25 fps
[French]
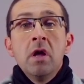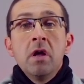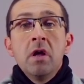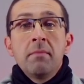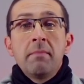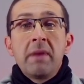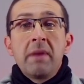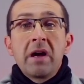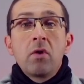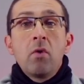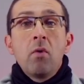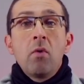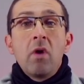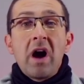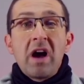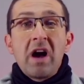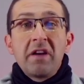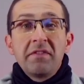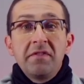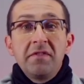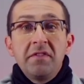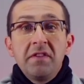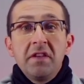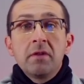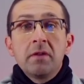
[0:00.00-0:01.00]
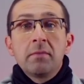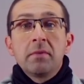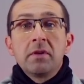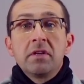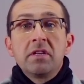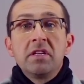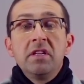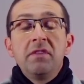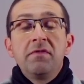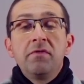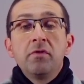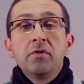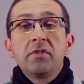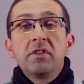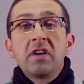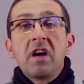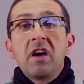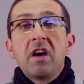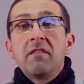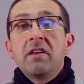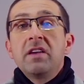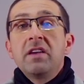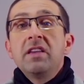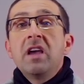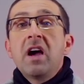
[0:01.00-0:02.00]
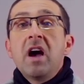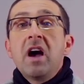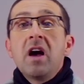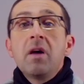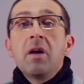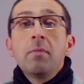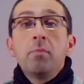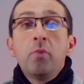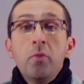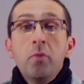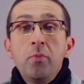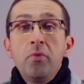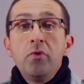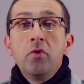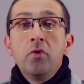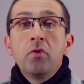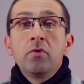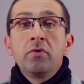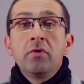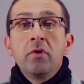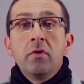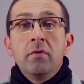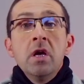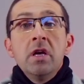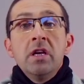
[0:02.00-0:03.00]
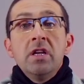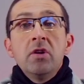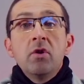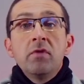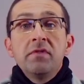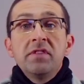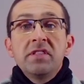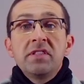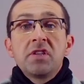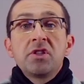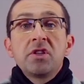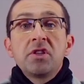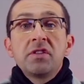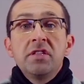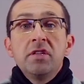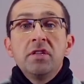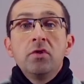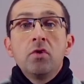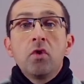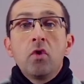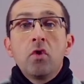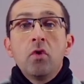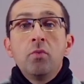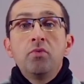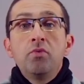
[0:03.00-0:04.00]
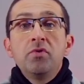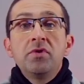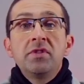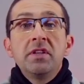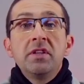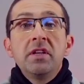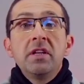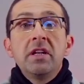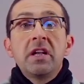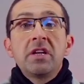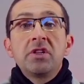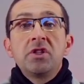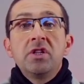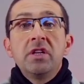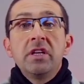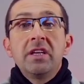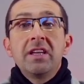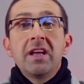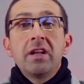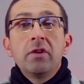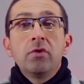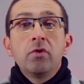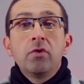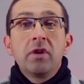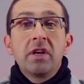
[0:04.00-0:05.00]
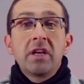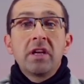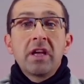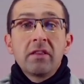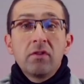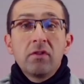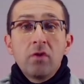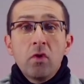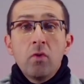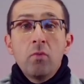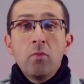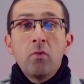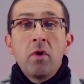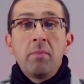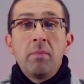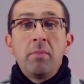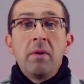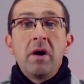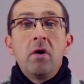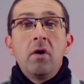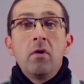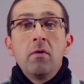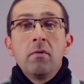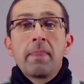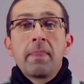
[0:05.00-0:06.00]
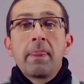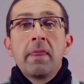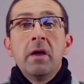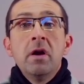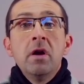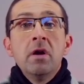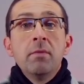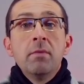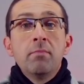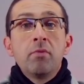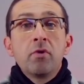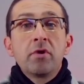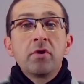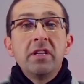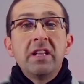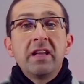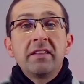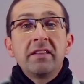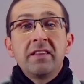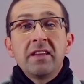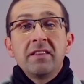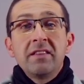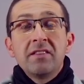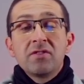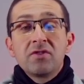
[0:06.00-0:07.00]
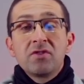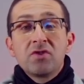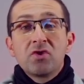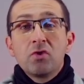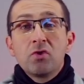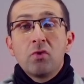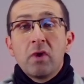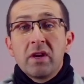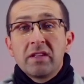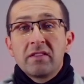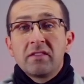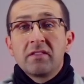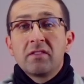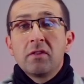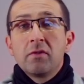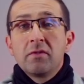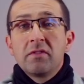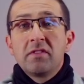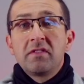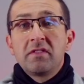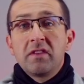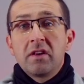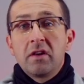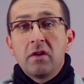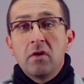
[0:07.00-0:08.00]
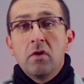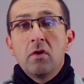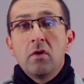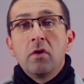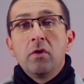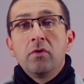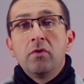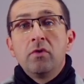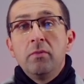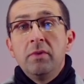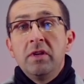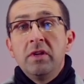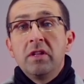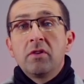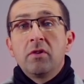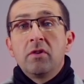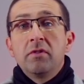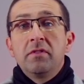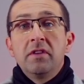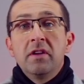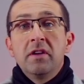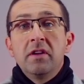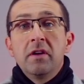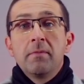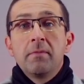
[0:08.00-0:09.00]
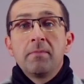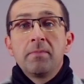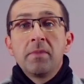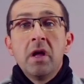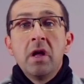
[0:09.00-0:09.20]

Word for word: Macron affirme qu'il faut travailler un peu plus longtemps. Il envisage ainsi de repousser l'âge légal de 4 mois par an pour qu'il atteigne 65 ans en 2031,